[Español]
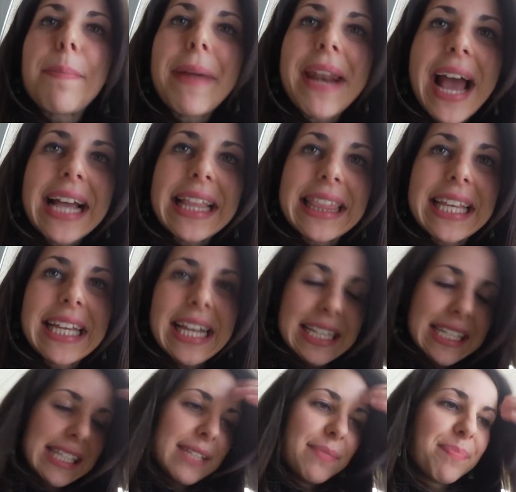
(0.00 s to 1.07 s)
prácticas
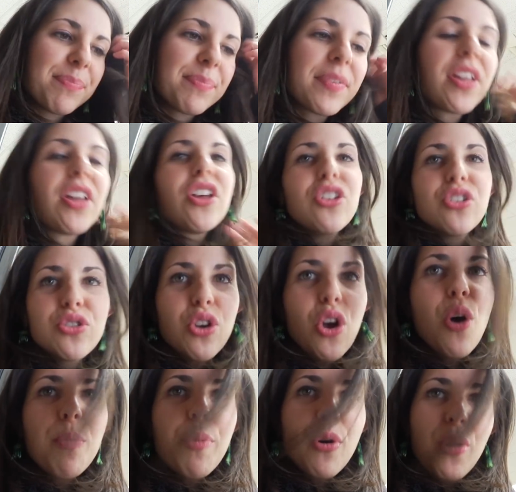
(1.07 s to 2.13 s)

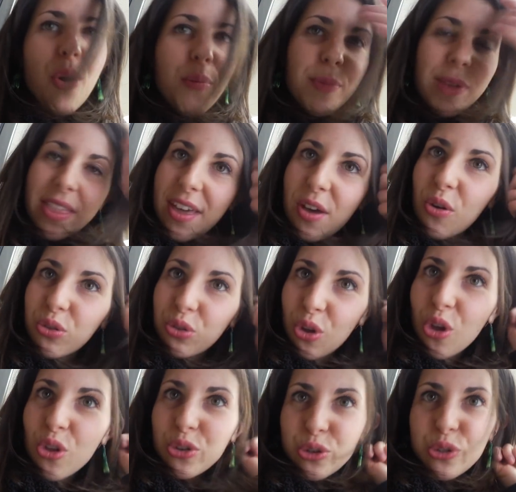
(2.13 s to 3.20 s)
yo pongo un video
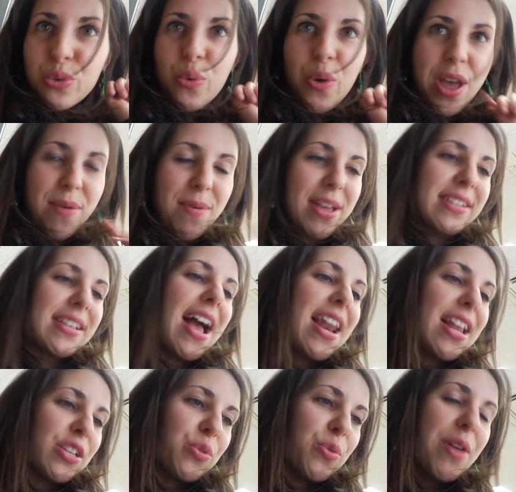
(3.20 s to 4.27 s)
todos los jueves a
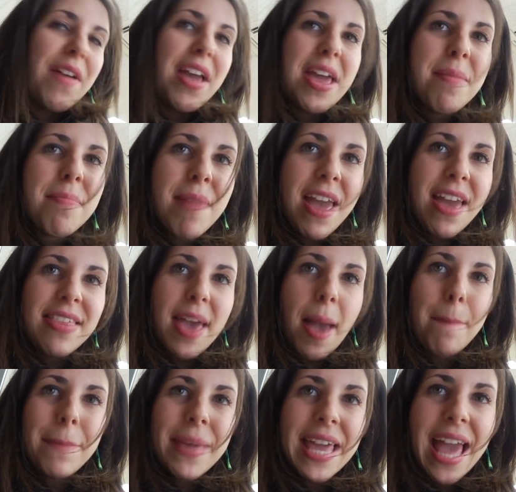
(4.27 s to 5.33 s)
las 9 y
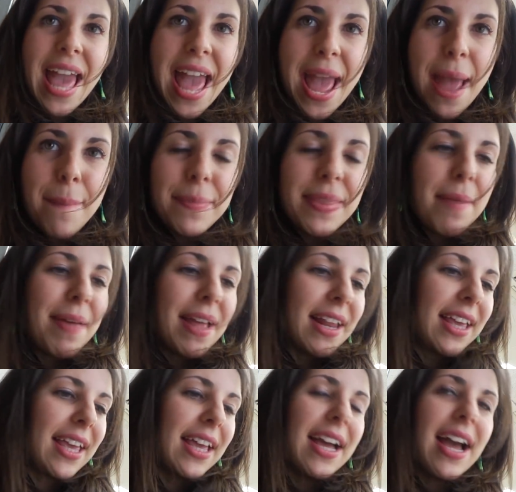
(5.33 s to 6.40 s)
media pm de
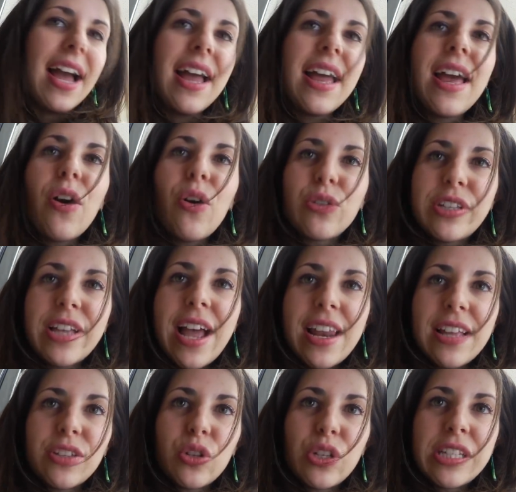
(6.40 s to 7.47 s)
Bélgica, o sea a
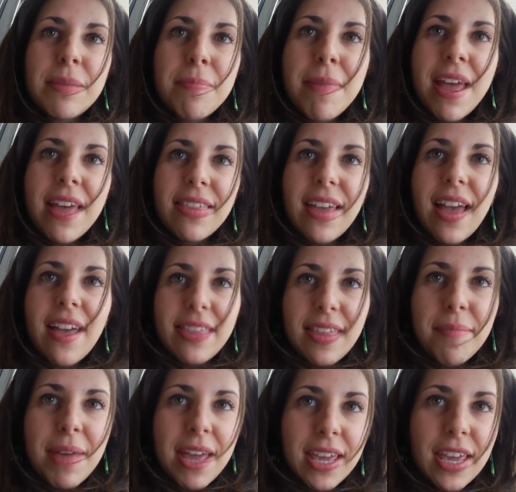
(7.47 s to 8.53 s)
las 2 y media
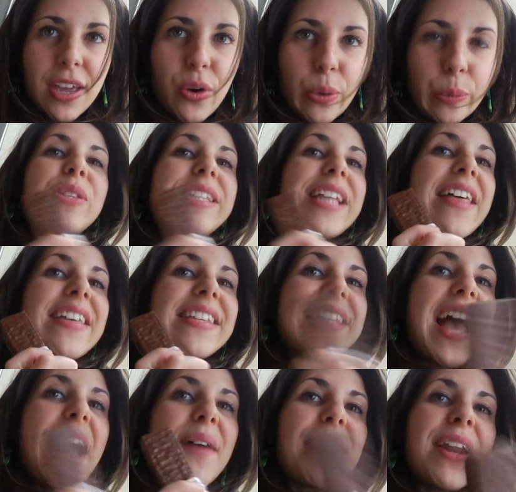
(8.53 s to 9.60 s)
de México. Ustedes
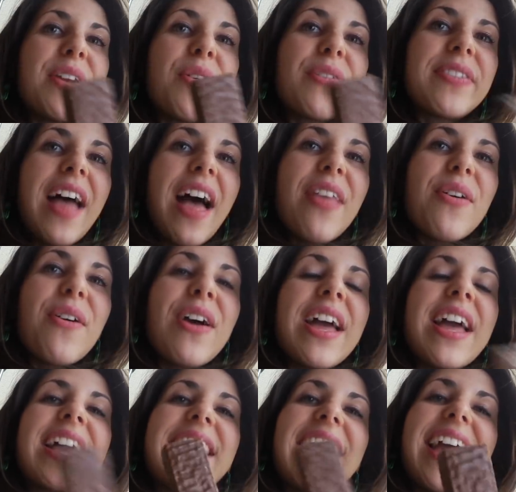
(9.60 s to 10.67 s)
ya habrán notado
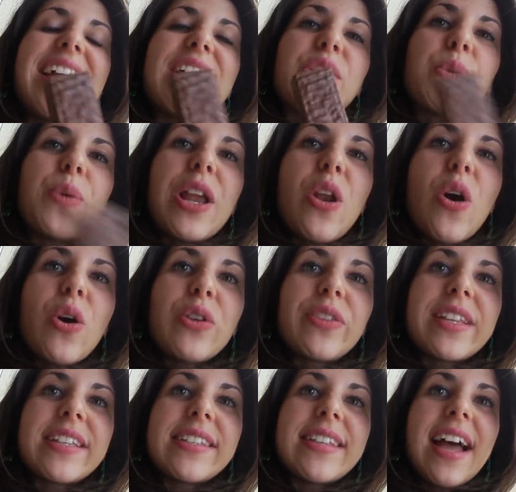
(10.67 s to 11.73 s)
que suelo
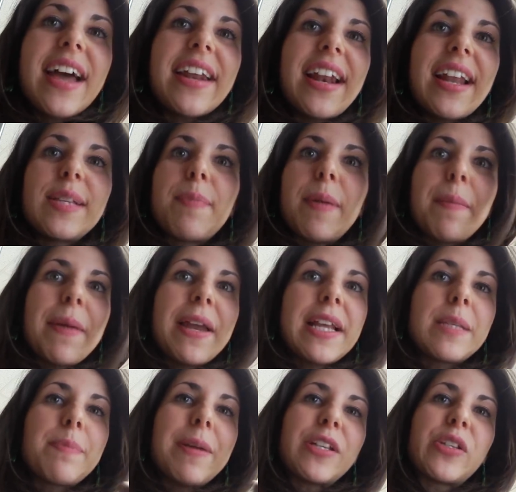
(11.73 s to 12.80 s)
contestar a las
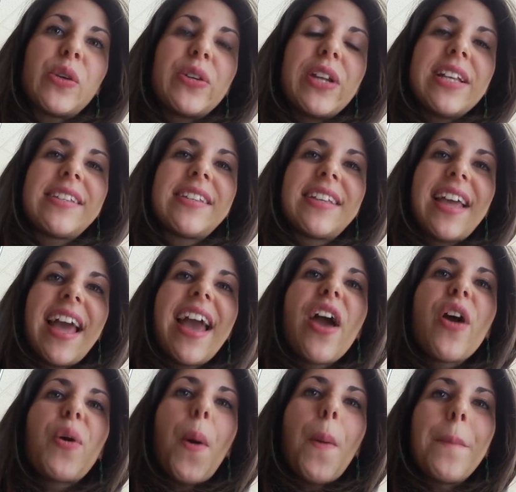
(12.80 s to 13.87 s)
primeras personas que
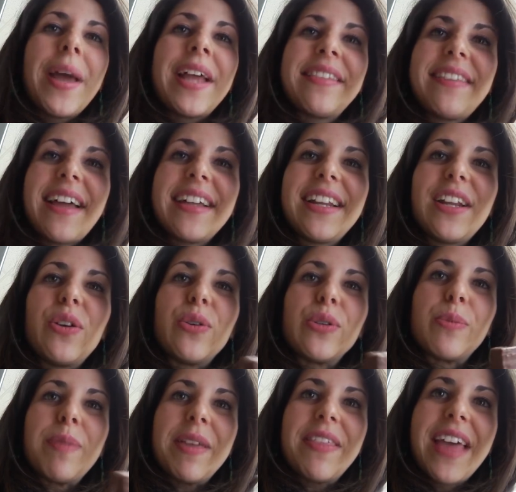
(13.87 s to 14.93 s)
comentan en
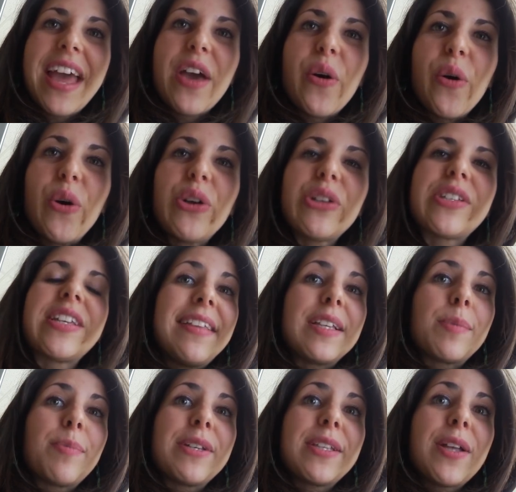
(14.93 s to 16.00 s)
los videos.
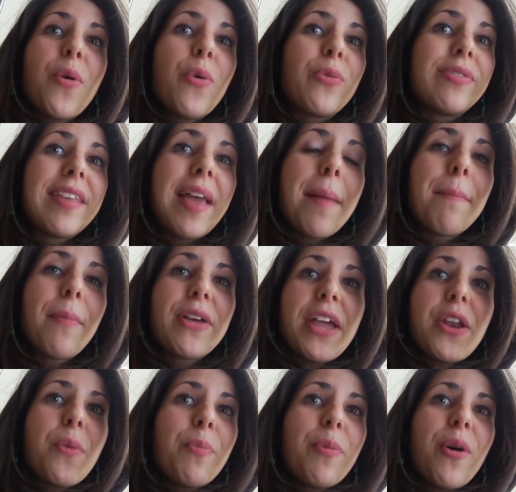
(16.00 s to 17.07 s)
Después de un tiempo
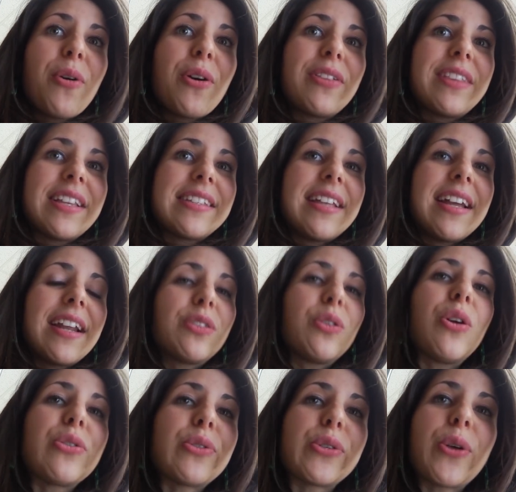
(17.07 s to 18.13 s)
ya no puedo contestar a
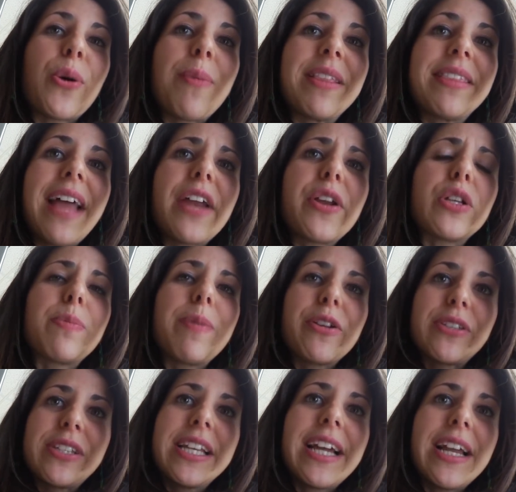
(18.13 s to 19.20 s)
todos los comentarios,
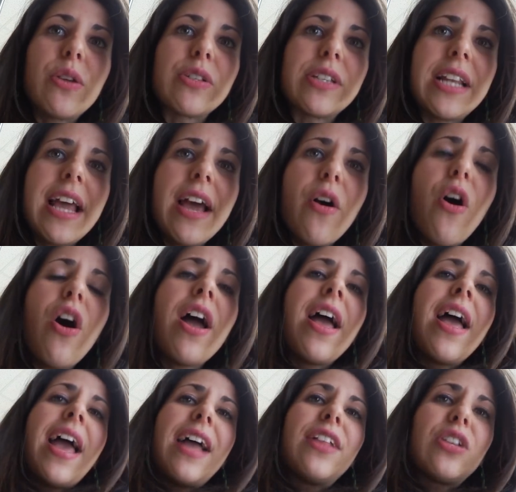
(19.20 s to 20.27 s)
pero sí que los leo.
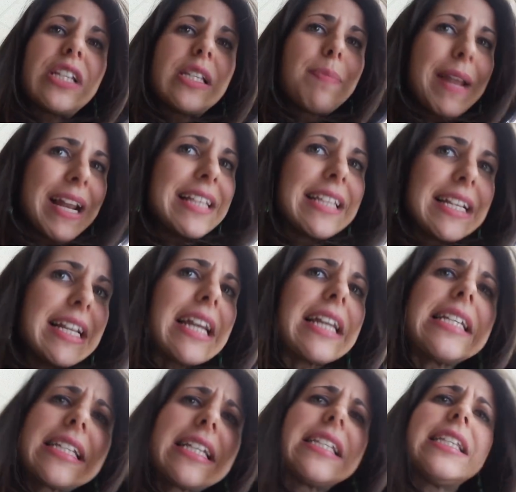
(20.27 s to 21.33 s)
Entonces para
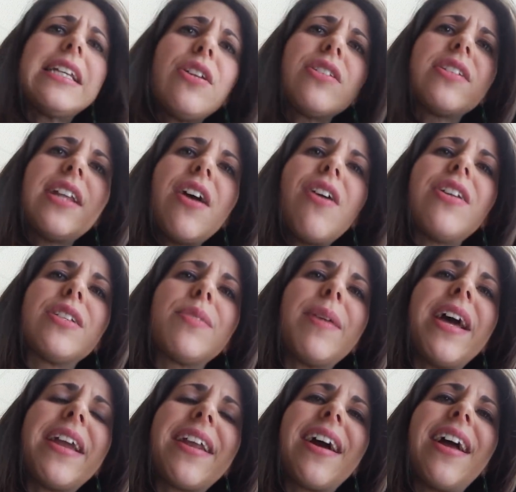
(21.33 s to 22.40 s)
enseñarles que sí los leo, les voy
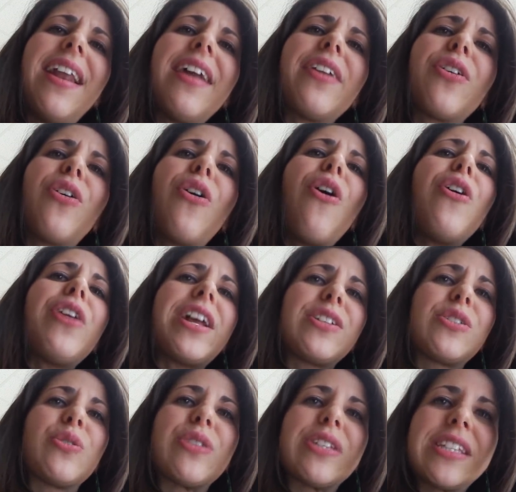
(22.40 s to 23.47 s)
a regalar
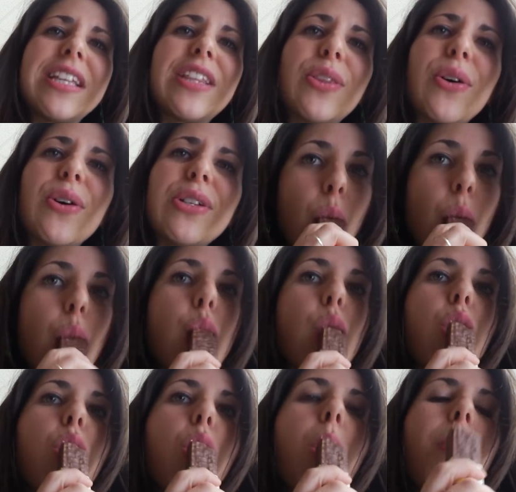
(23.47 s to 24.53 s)
corazoncitos.
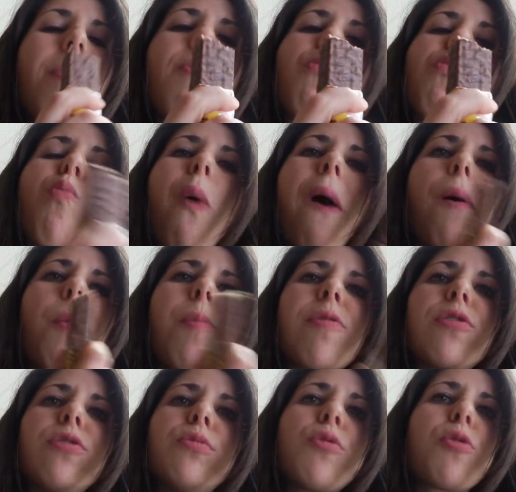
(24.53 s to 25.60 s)
Mm, está
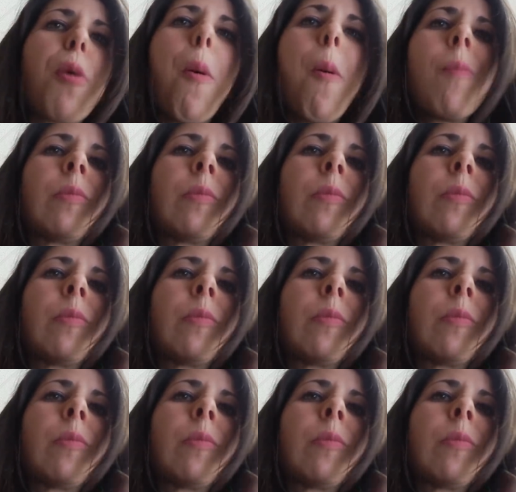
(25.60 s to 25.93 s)
bueno.